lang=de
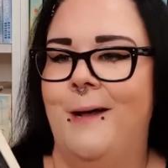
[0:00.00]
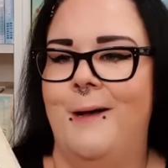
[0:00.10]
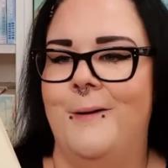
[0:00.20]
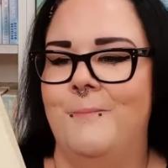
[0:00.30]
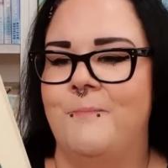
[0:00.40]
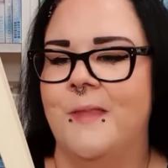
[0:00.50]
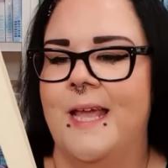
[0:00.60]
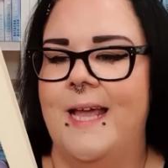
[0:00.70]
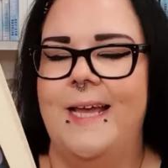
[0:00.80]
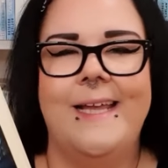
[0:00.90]
Ähm,
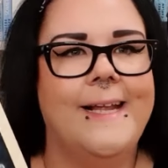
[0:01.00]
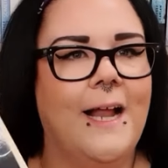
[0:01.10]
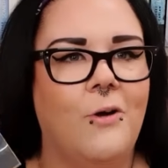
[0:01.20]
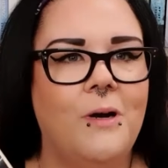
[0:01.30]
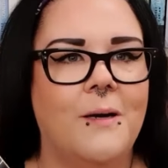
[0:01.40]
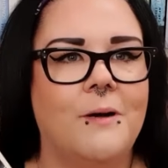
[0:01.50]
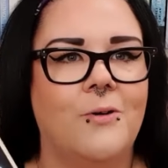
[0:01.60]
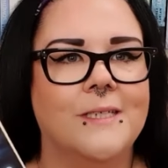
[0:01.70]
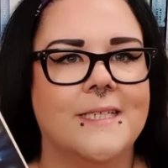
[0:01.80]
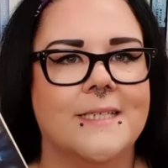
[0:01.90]
ich glaube aber
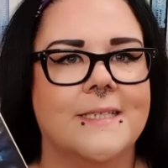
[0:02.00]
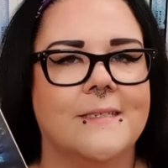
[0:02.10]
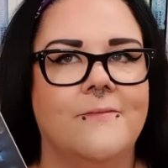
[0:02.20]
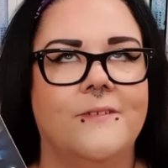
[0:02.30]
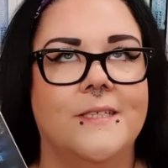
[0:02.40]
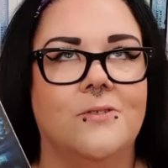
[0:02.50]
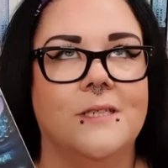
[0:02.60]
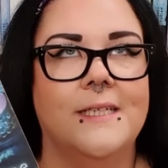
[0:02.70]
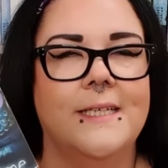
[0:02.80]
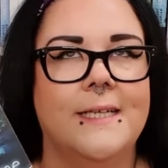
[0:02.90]
auch, dass das irgendwie so
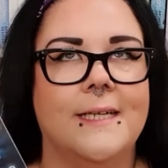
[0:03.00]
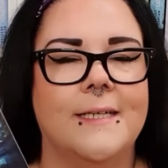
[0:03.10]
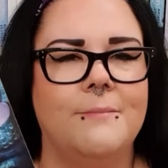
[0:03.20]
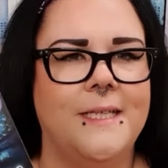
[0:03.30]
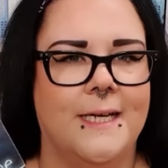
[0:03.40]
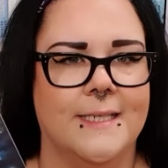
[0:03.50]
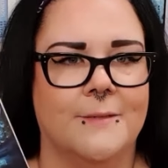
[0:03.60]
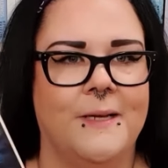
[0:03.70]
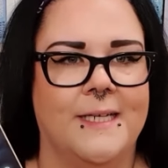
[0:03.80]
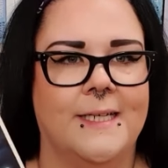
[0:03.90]
einen
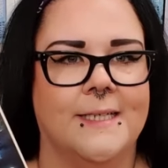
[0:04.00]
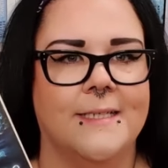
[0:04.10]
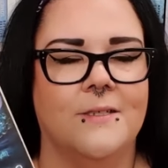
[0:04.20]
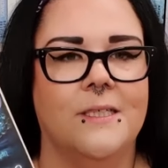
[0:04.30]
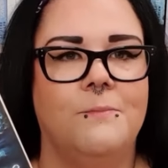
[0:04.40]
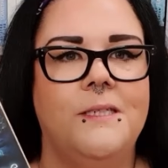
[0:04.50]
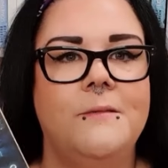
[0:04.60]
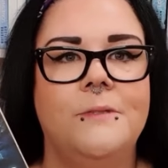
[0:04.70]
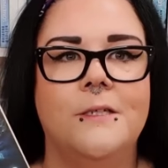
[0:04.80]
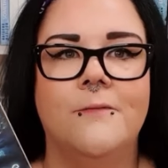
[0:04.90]
Krimi-Aspekt hat. Also ich
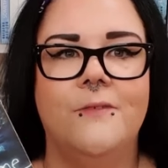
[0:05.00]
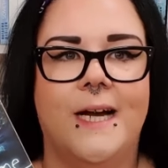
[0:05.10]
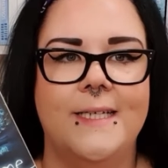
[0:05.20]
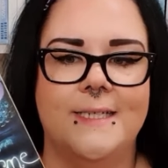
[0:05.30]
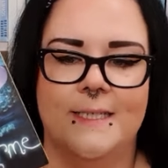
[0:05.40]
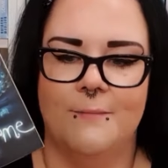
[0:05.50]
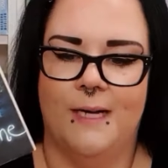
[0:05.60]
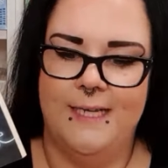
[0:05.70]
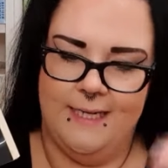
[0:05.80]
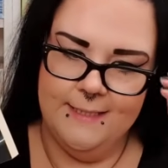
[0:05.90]
bilde mir irgendwie ein, dass ich mal
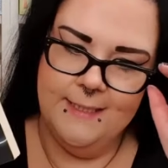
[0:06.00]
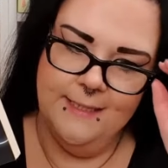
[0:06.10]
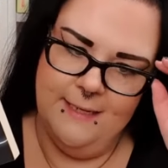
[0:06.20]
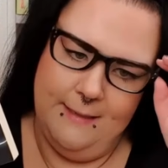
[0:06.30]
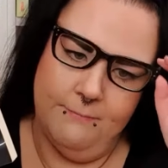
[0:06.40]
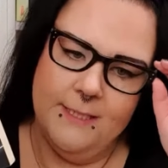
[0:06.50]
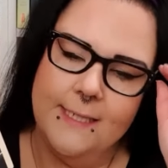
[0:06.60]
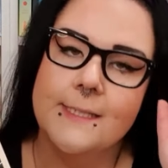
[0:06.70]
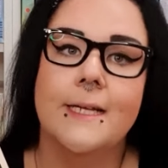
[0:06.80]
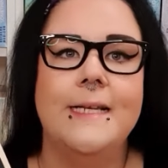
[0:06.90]
einen anderen
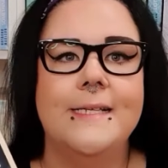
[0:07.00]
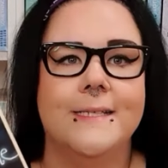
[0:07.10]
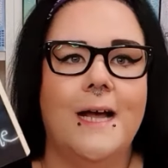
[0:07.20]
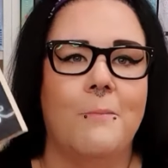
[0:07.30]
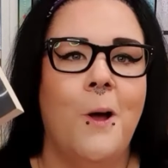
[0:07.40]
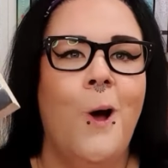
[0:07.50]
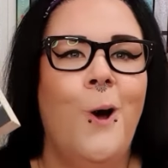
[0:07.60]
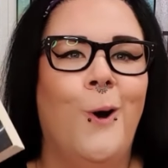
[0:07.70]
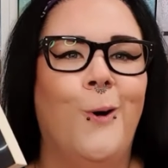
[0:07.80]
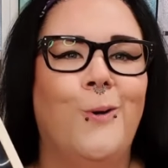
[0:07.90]
Klappentext gelesen habe
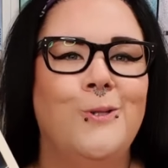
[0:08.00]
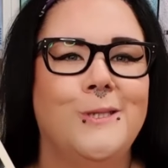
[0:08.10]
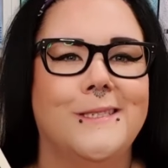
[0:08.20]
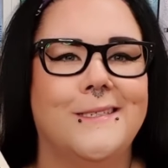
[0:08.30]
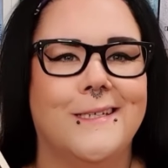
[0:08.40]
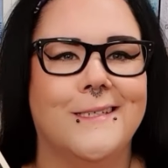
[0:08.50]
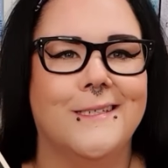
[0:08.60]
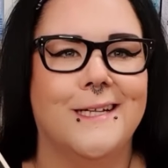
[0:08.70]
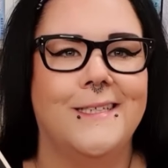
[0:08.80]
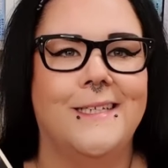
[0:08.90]
und dass
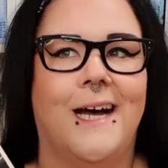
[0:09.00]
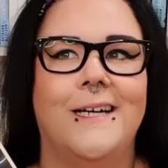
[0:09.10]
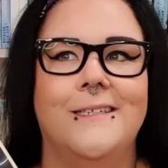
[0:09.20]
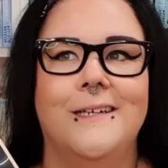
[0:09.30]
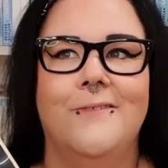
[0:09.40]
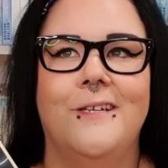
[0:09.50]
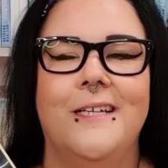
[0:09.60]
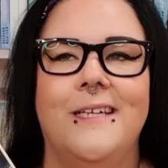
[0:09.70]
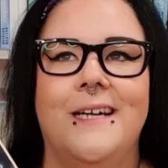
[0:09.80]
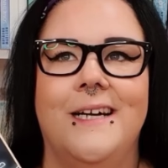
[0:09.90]
es dann da
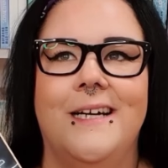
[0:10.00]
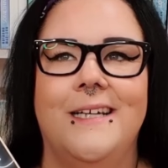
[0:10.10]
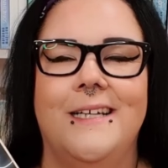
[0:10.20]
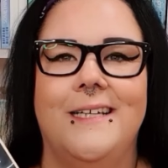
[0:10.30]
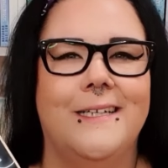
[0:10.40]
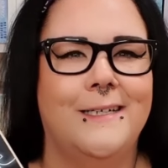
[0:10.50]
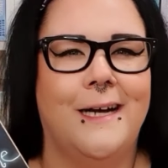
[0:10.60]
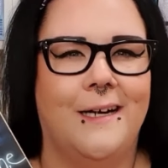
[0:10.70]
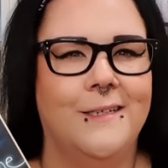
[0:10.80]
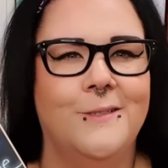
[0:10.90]
irgendwie
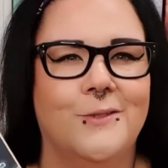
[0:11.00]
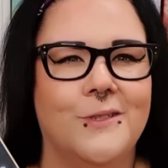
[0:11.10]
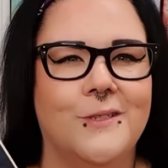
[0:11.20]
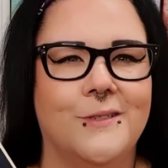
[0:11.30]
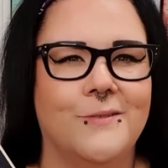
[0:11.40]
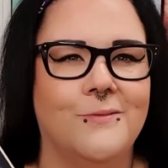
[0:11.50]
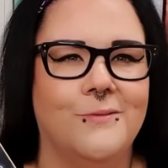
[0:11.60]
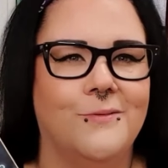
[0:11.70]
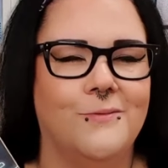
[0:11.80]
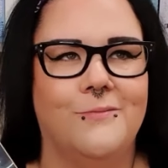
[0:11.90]
ja, in so eine
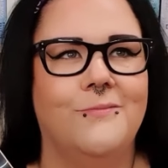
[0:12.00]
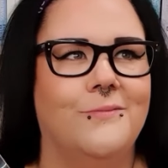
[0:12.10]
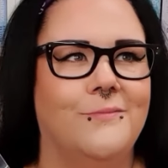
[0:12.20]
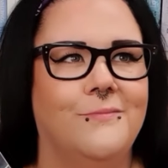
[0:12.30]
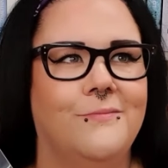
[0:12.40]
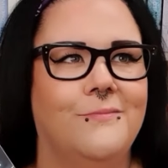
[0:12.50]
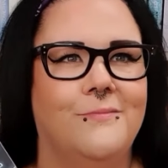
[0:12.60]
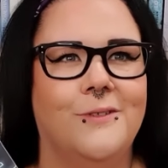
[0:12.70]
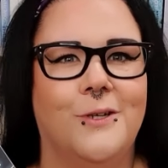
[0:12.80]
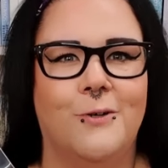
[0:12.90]

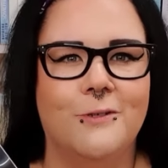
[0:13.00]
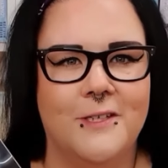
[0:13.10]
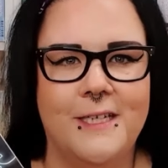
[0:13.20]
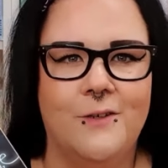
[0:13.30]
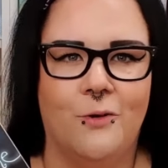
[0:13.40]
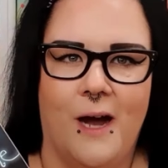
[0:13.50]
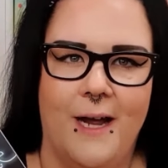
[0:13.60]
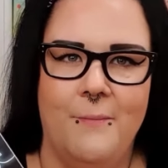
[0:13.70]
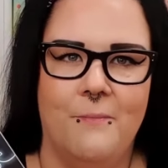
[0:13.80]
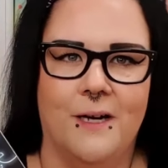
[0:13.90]
Cozy
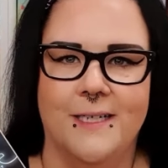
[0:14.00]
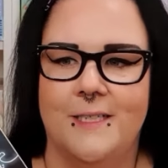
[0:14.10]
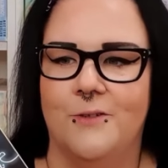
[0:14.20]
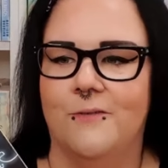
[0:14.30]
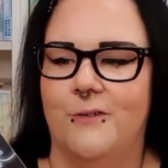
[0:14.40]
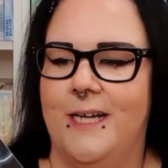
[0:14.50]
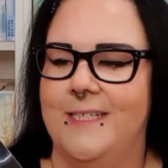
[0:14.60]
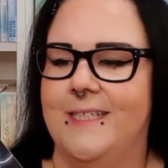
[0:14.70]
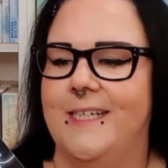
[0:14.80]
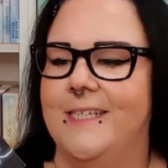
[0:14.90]
Crime Richtung
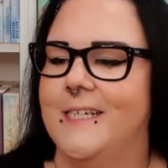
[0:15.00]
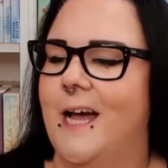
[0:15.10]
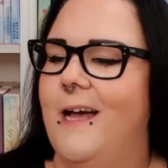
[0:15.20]
vielleicht geht.